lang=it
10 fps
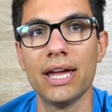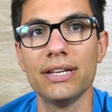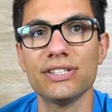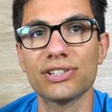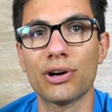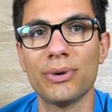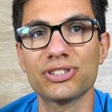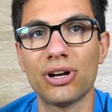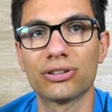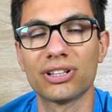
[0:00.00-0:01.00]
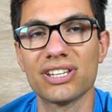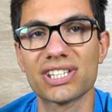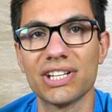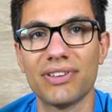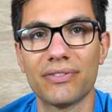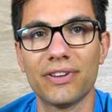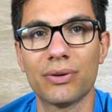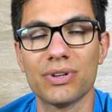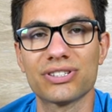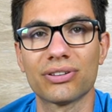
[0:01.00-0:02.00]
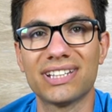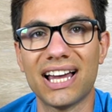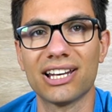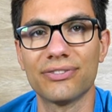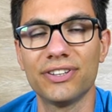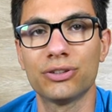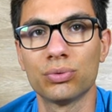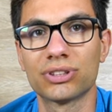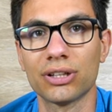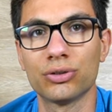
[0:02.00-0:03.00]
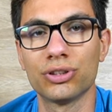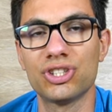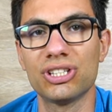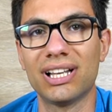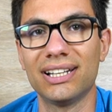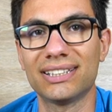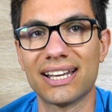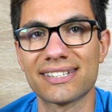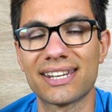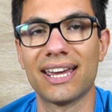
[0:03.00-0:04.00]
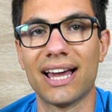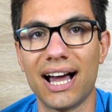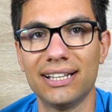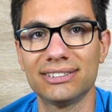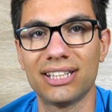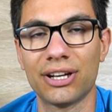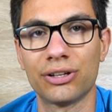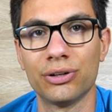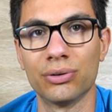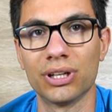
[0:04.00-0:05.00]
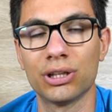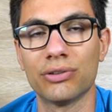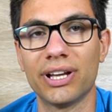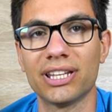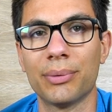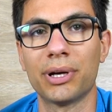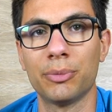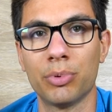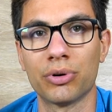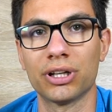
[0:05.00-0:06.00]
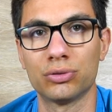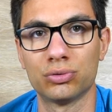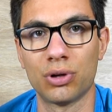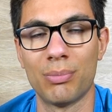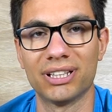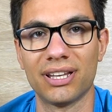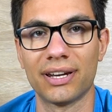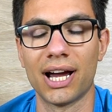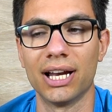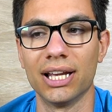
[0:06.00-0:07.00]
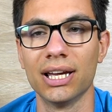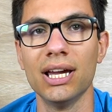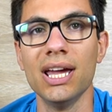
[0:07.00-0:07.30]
Inizio come al solito a descrivervi questo Dynafit Ultra 12 dalle tasche anteriori dove andiamo a riporre tutto il materiale.